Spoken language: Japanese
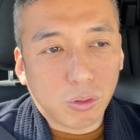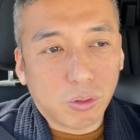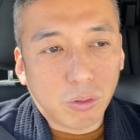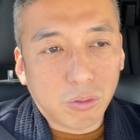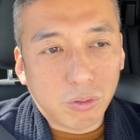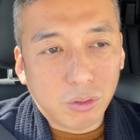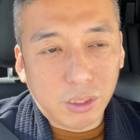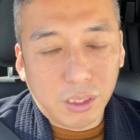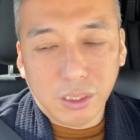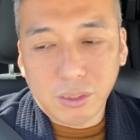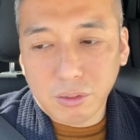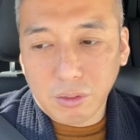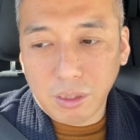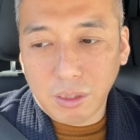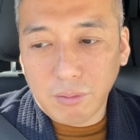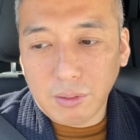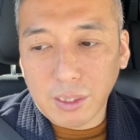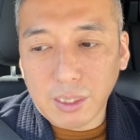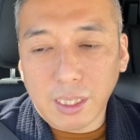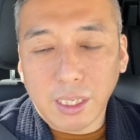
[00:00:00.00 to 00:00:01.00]
特にそれ
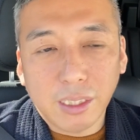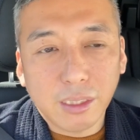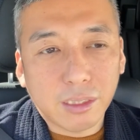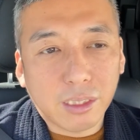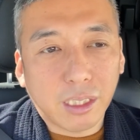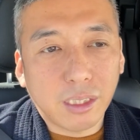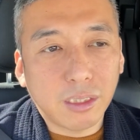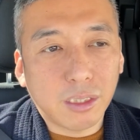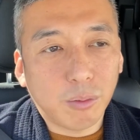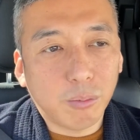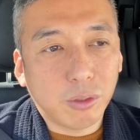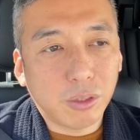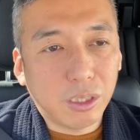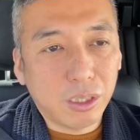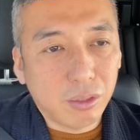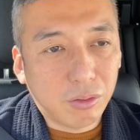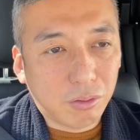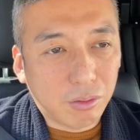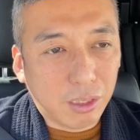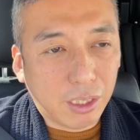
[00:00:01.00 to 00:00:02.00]
は簡単でもい
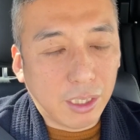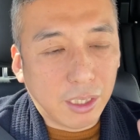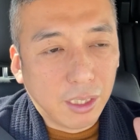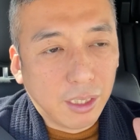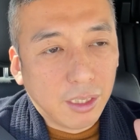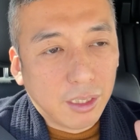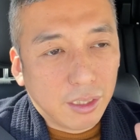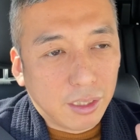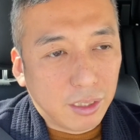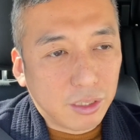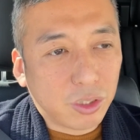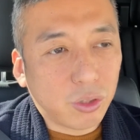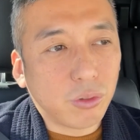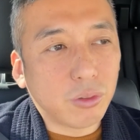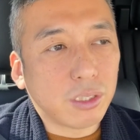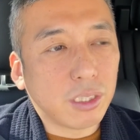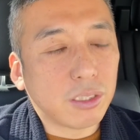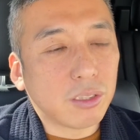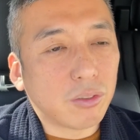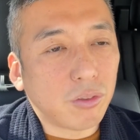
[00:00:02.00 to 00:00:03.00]
いので、え小
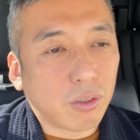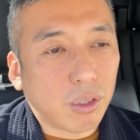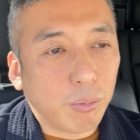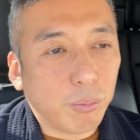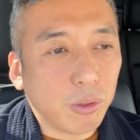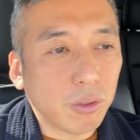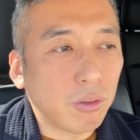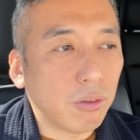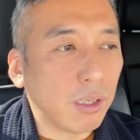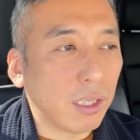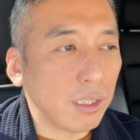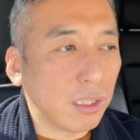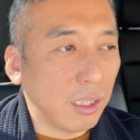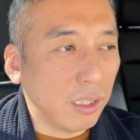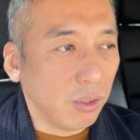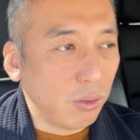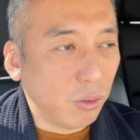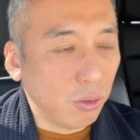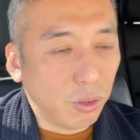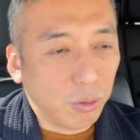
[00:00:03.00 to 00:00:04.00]
説とか物語を
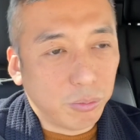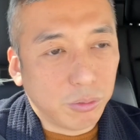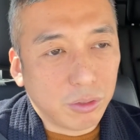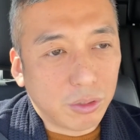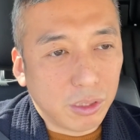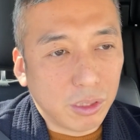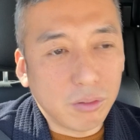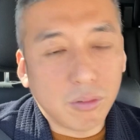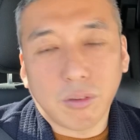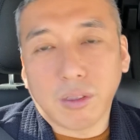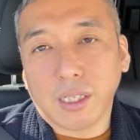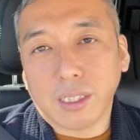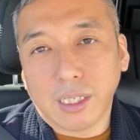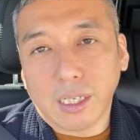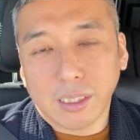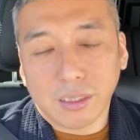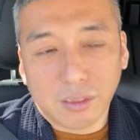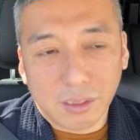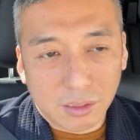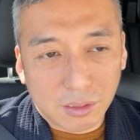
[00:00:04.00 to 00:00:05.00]
読むっていうのが
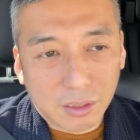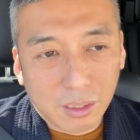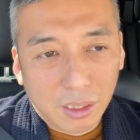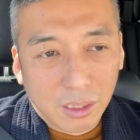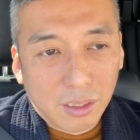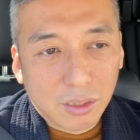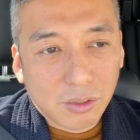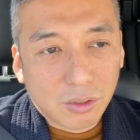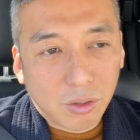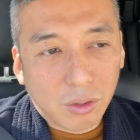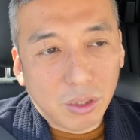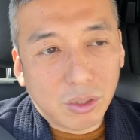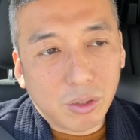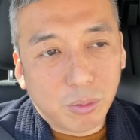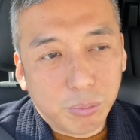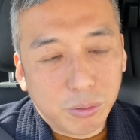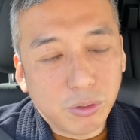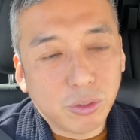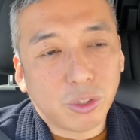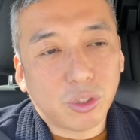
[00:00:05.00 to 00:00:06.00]
大事です。それと
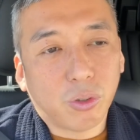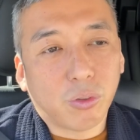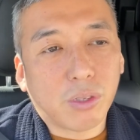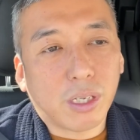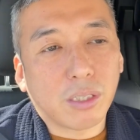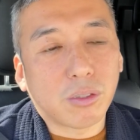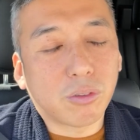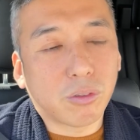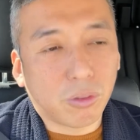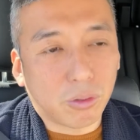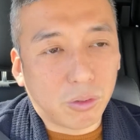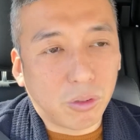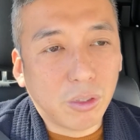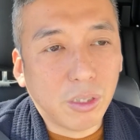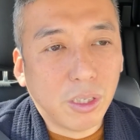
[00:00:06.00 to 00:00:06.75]
文章を書くこと。